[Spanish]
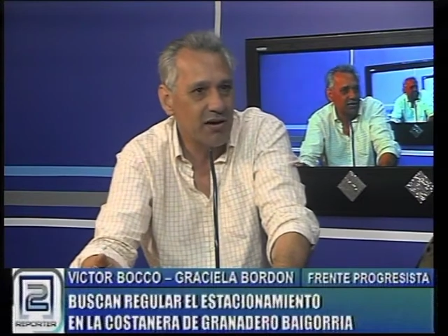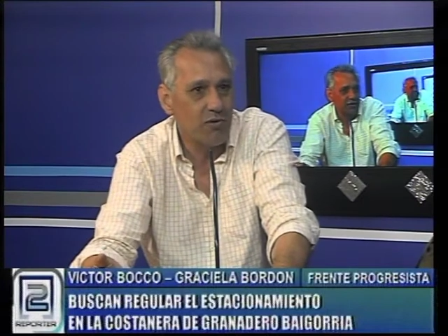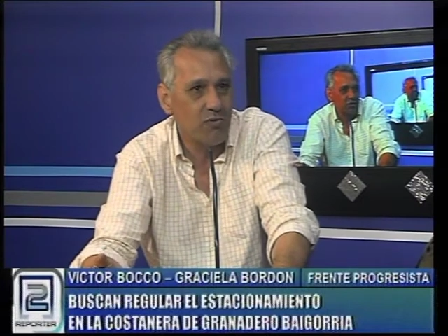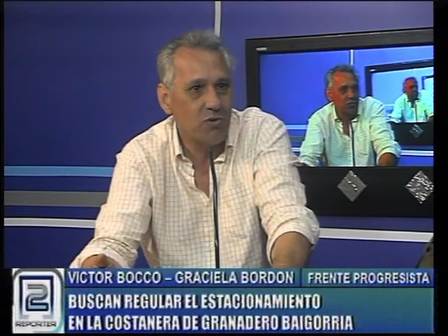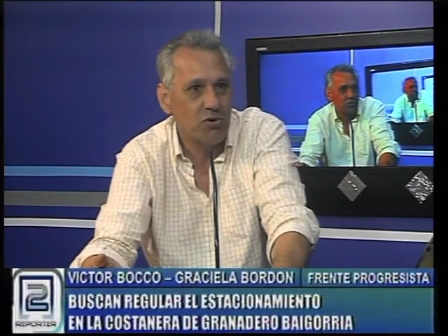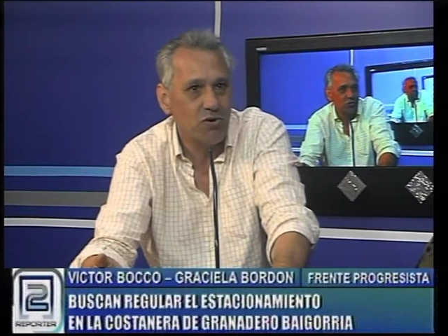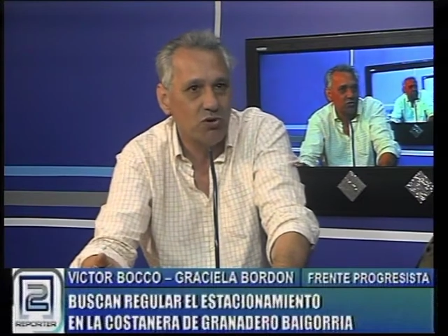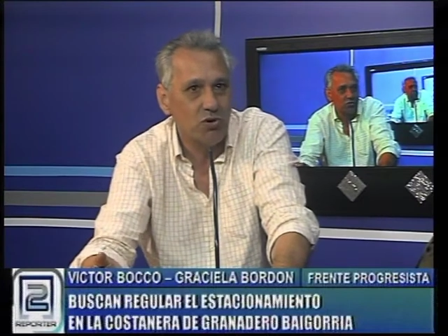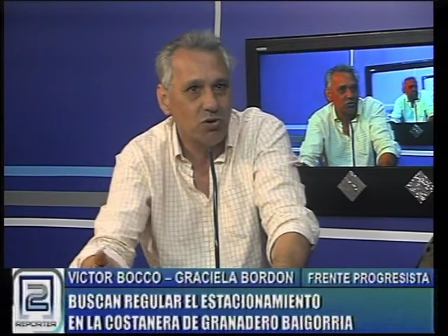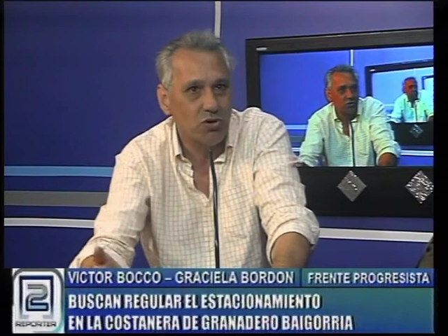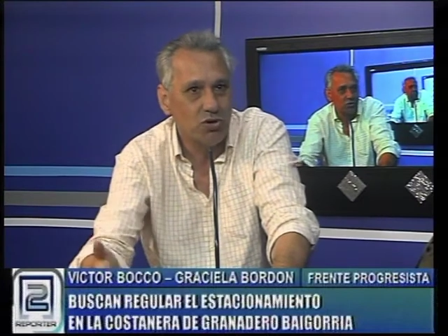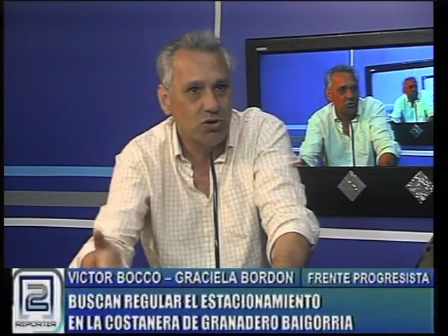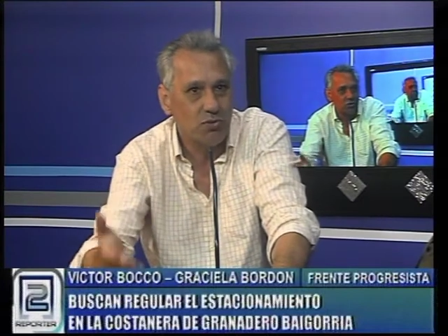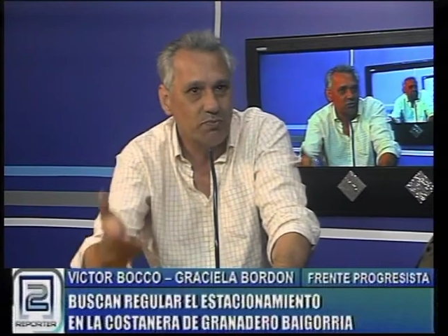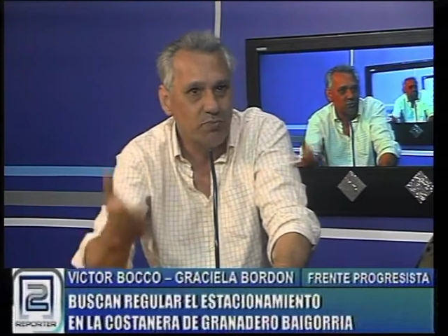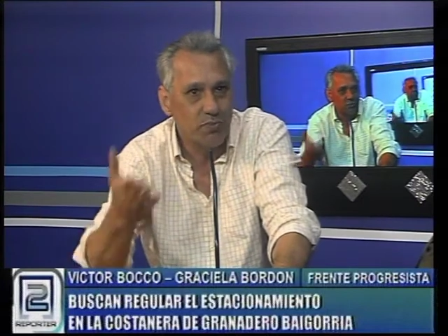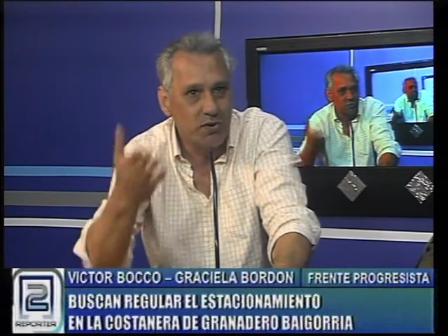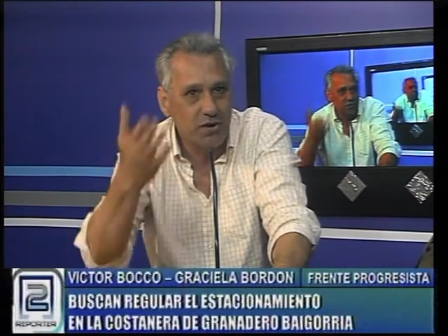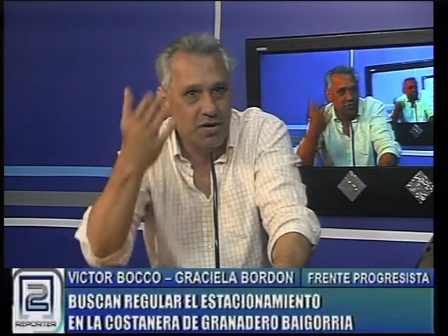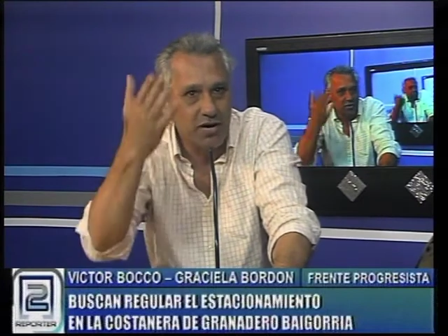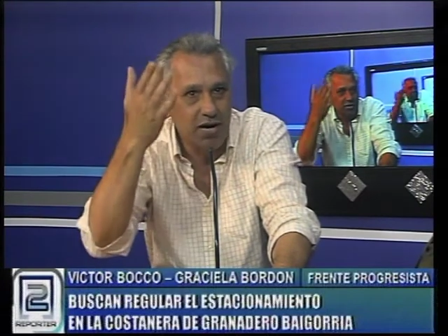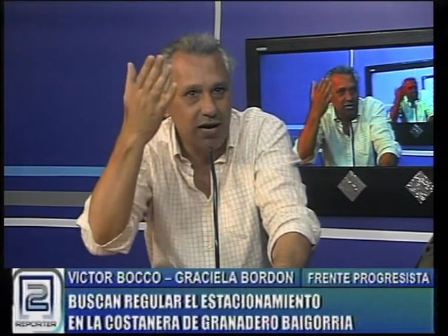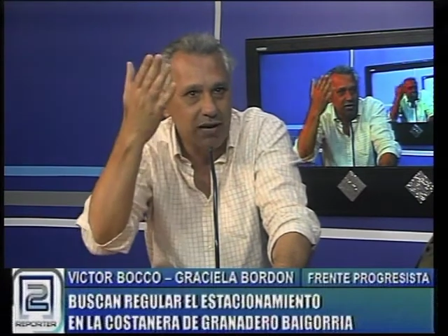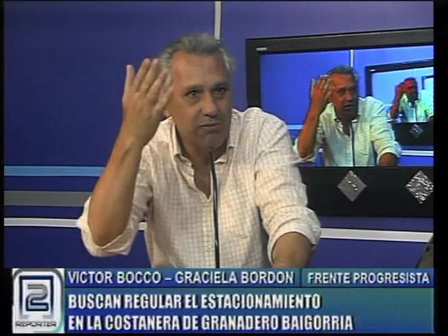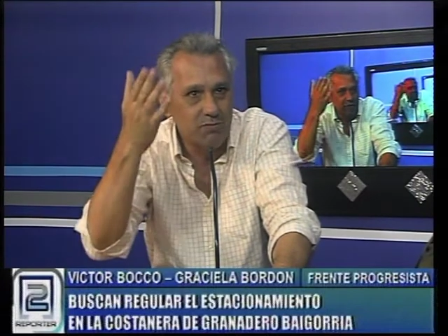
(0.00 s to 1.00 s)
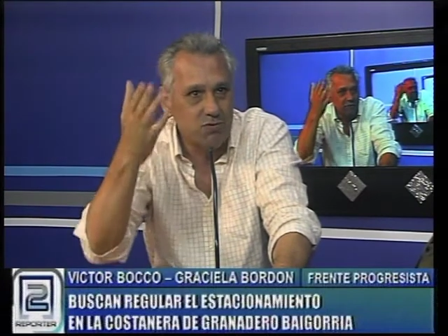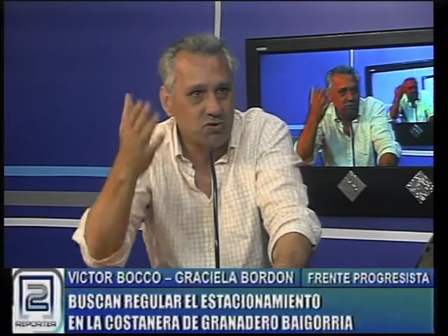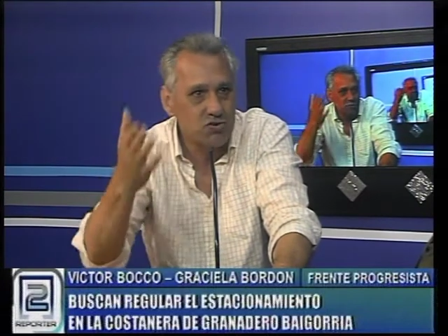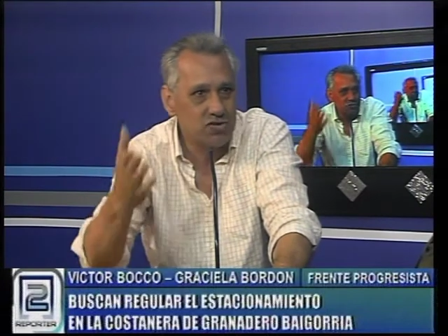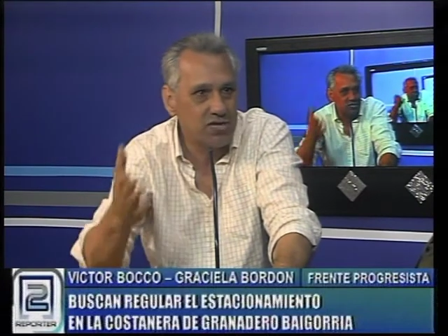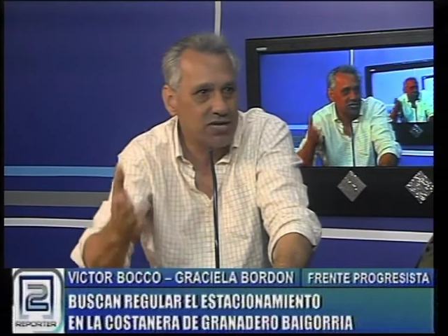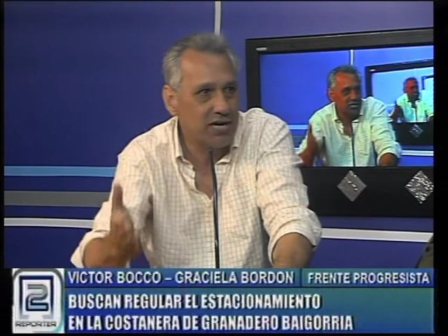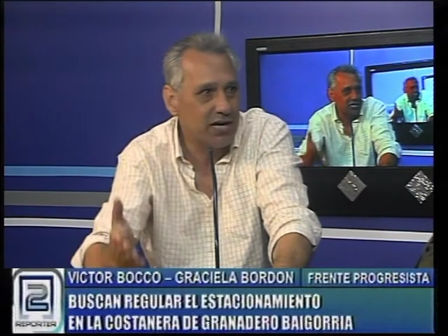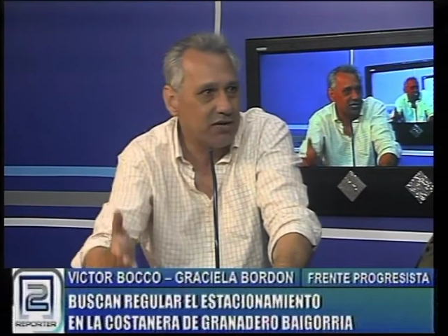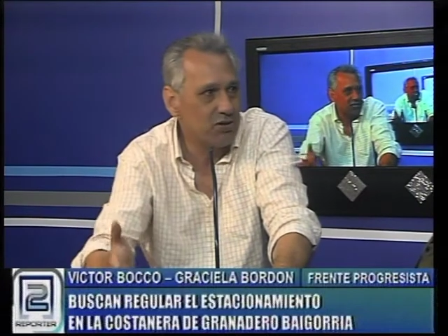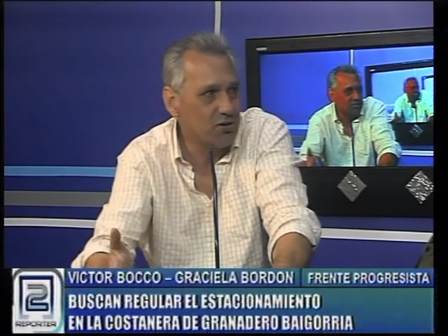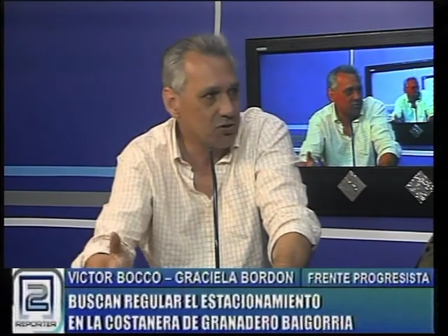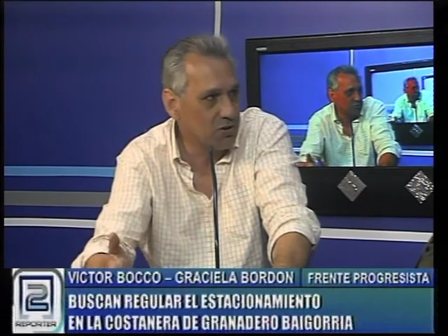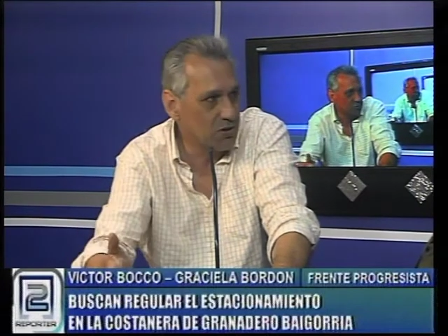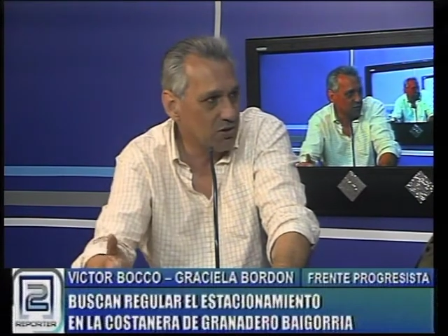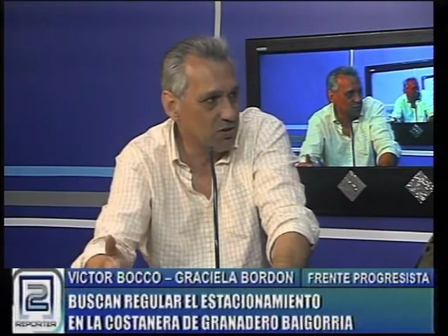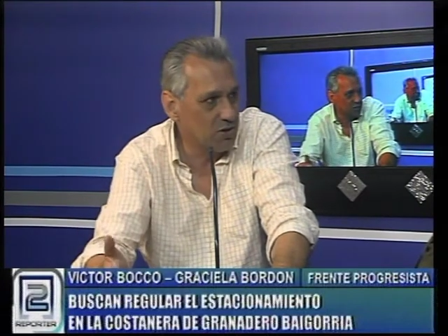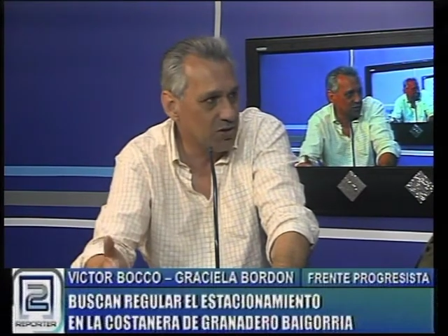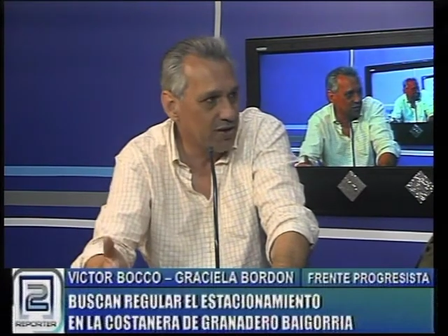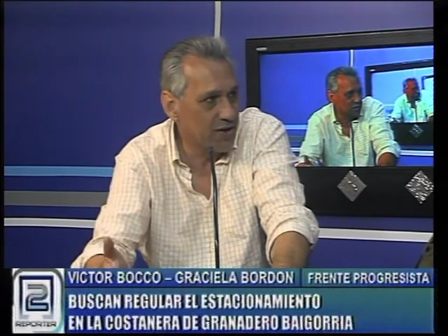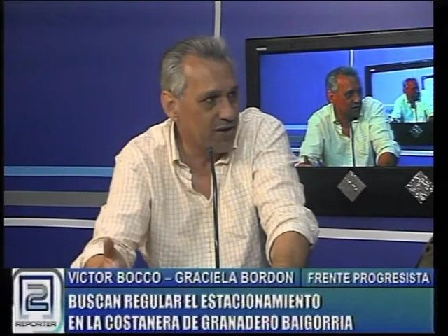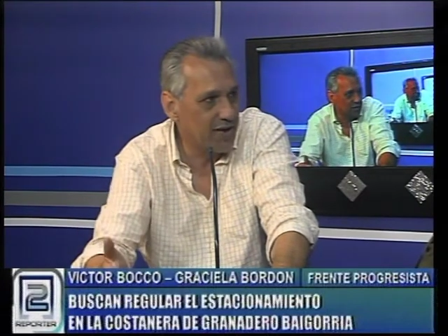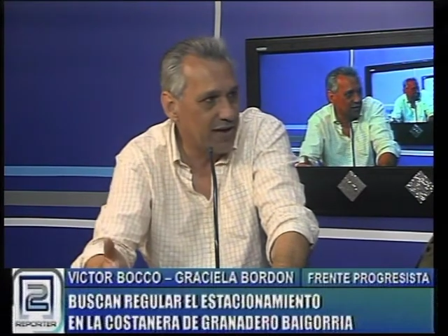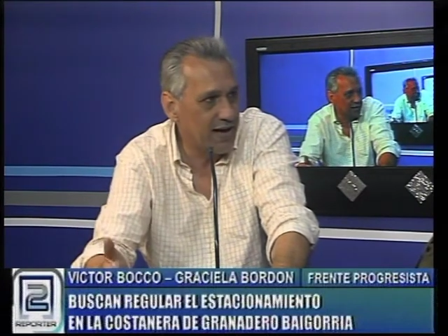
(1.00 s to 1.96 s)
bueno, cuando ponen la música todo lo que